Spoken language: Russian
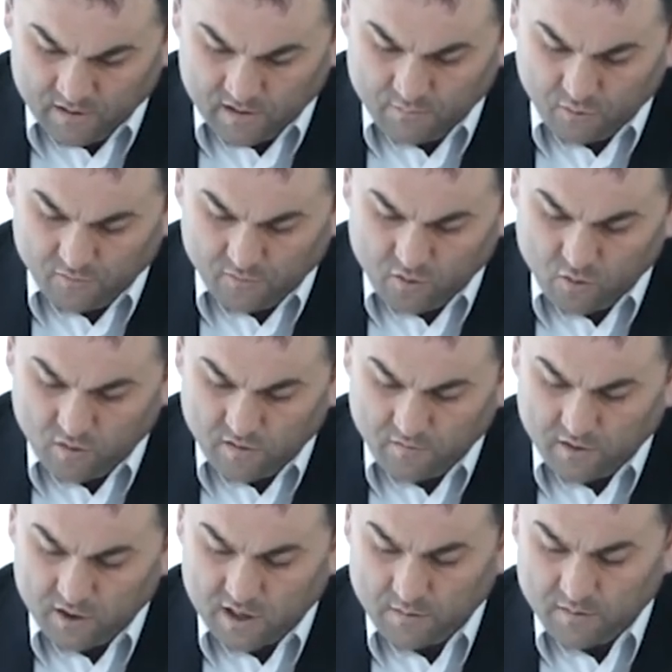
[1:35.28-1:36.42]
На профучете в
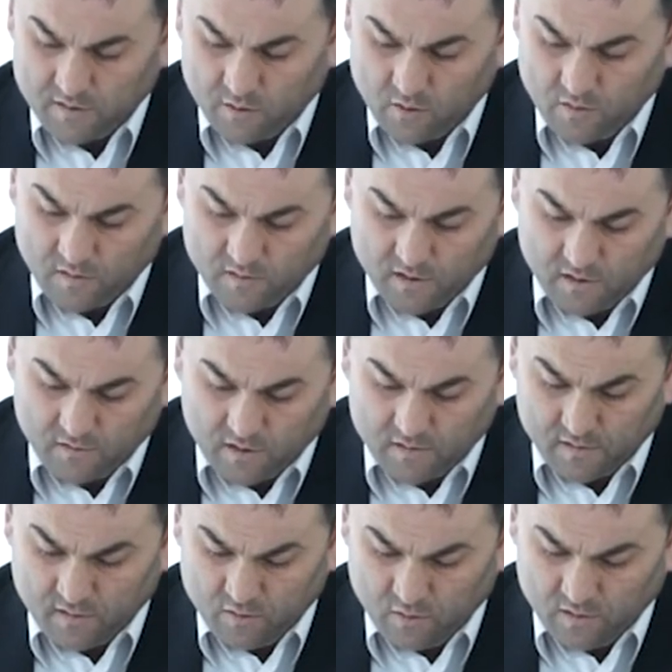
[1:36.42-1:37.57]
Кашкамском районе состоит
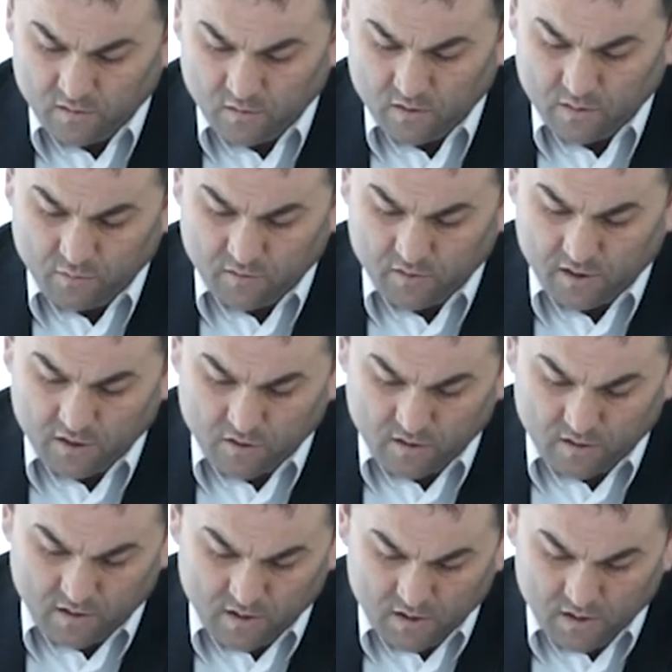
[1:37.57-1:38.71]
21 лицо,
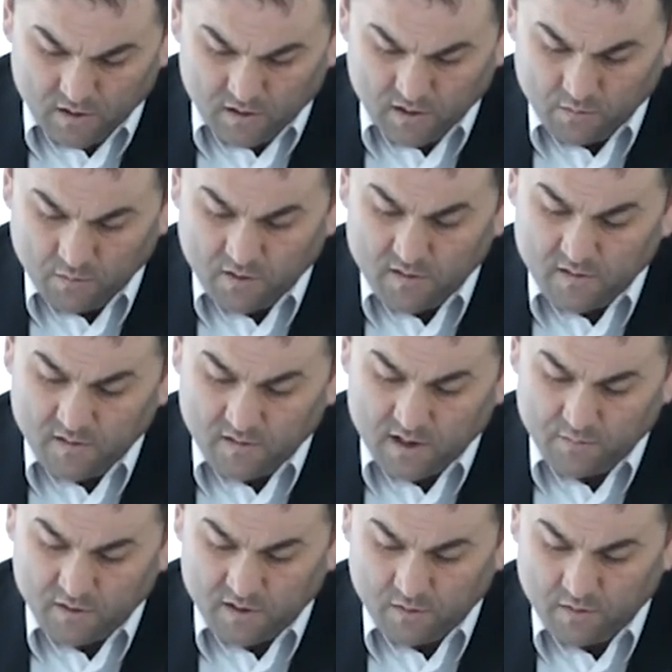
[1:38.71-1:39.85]
допускающее
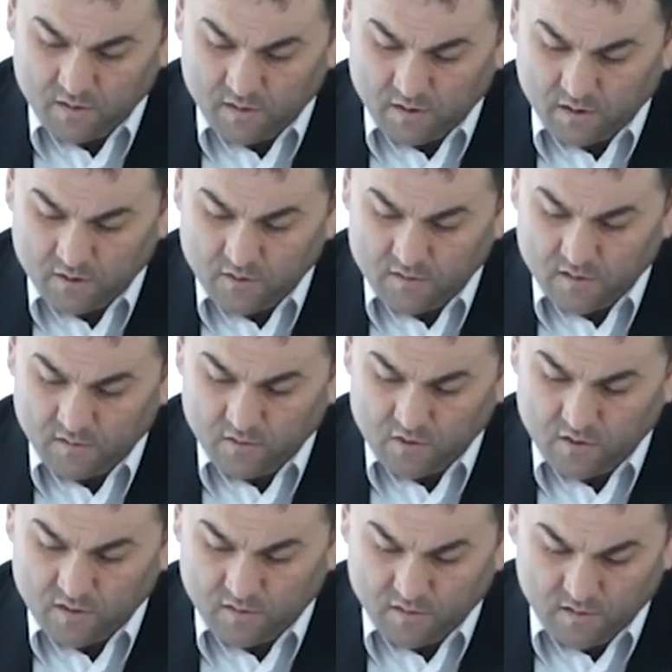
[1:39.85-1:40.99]
немедицинское потребление наркотических
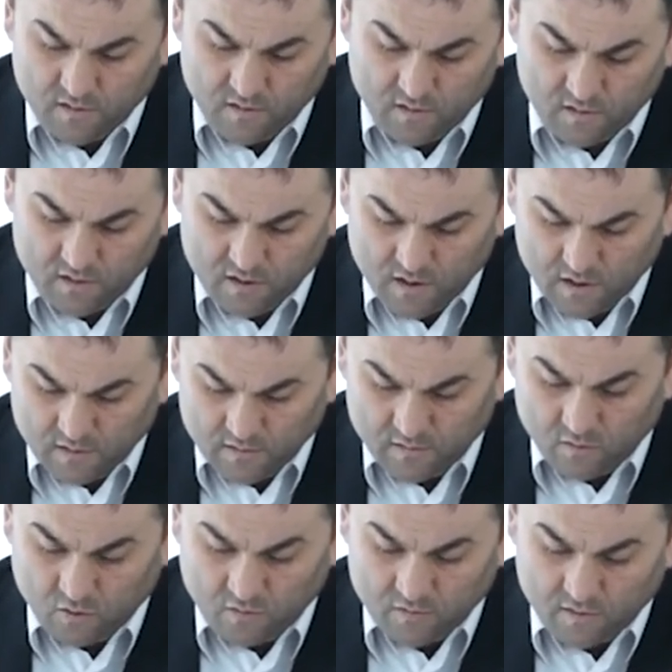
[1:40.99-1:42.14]
веществ. Из них
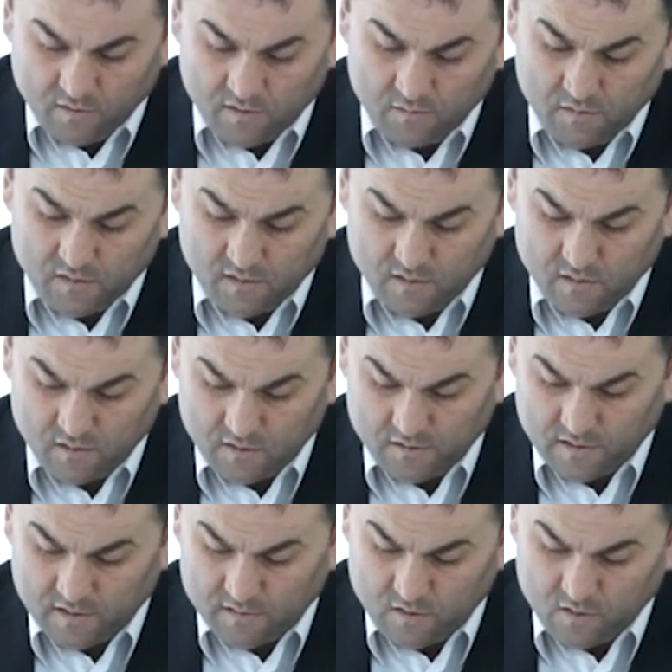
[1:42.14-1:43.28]
синдром зависимости
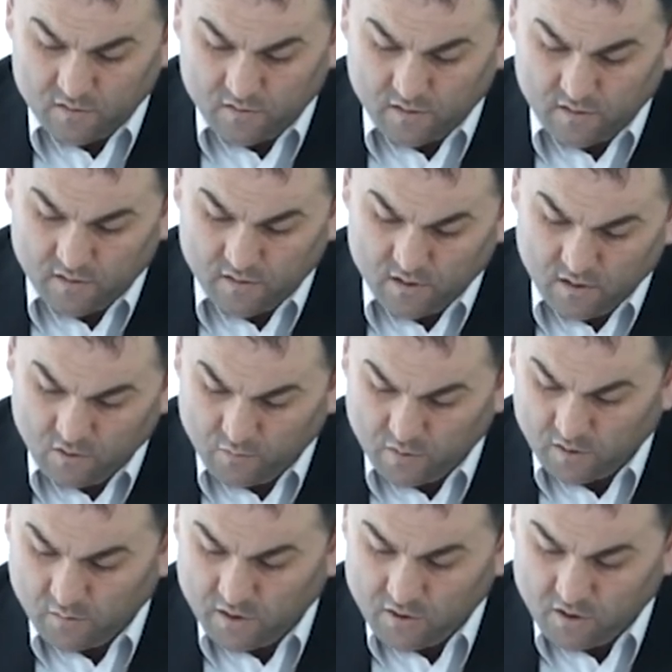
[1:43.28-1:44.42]
16 человек,
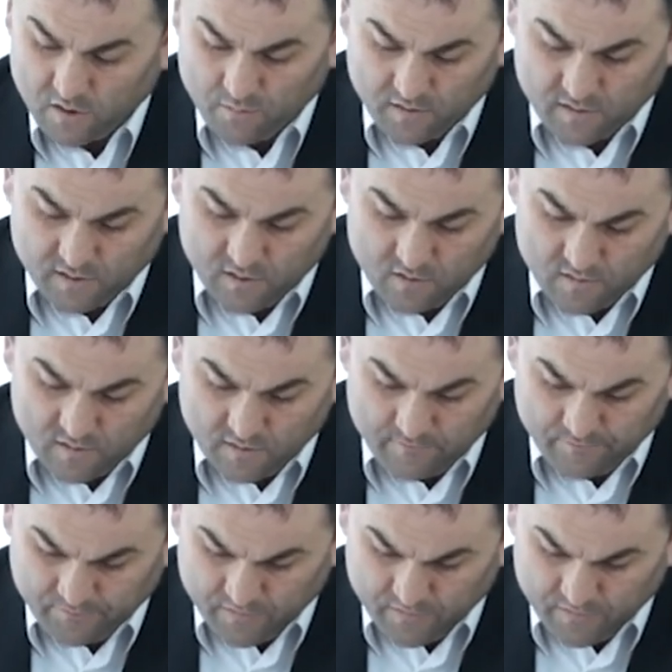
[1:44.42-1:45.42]
потребляющих эпизодически